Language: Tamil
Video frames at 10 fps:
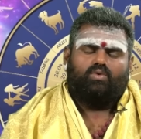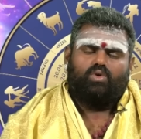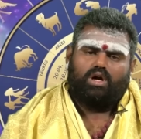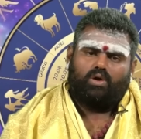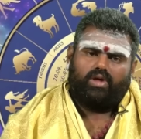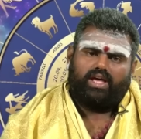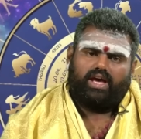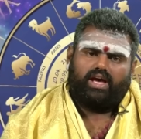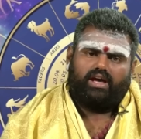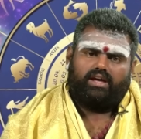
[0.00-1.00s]
உங்களுடைய
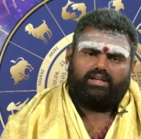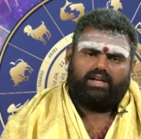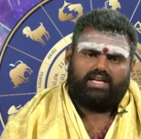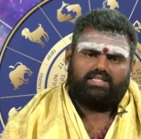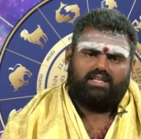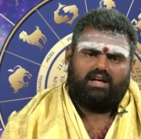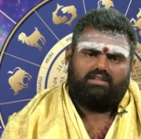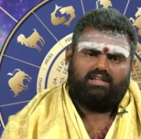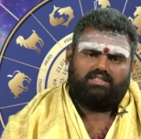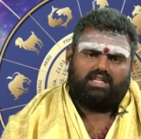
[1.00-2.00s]

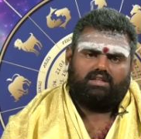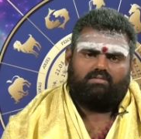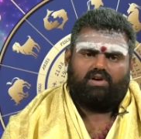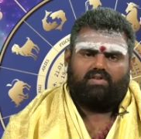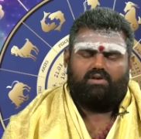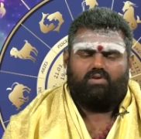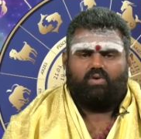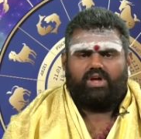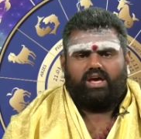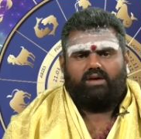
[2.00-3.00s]
ராசிநாதன் சந்திர பகவான்
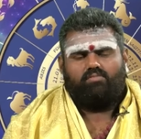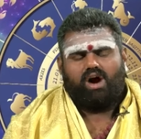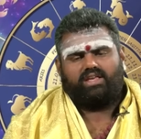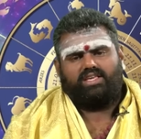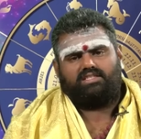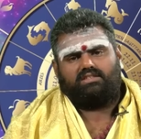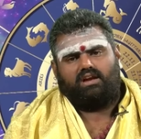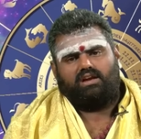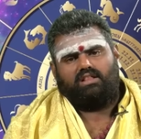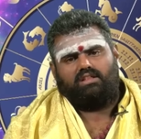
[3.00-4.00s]
உங்களுடைய
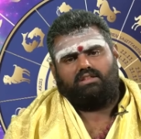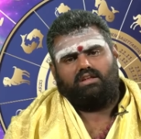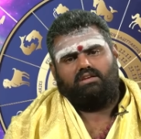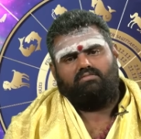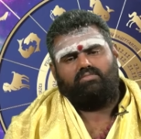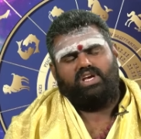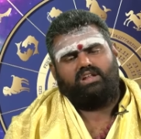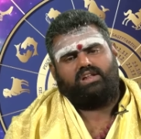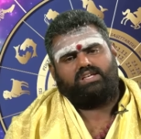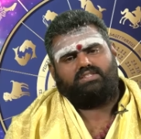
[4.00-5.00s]
பாக்கியஸ்தானத்தில்
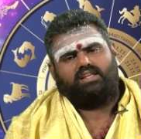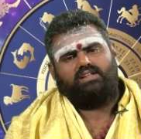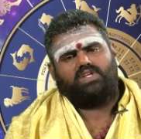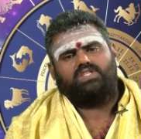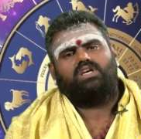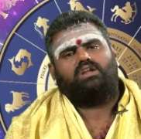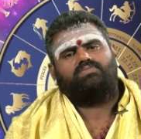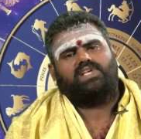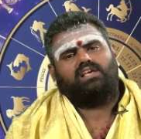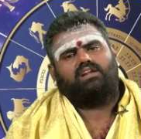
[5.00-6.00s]
மீன ராசியில்
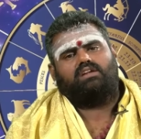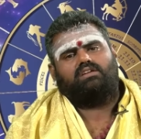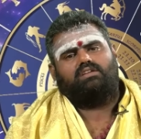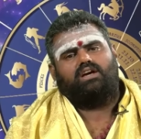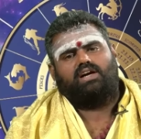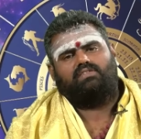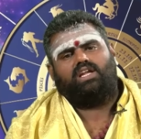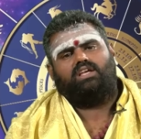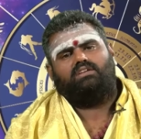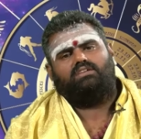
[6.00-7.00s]
சஞ்சாரம் செய்கிறார் அவரை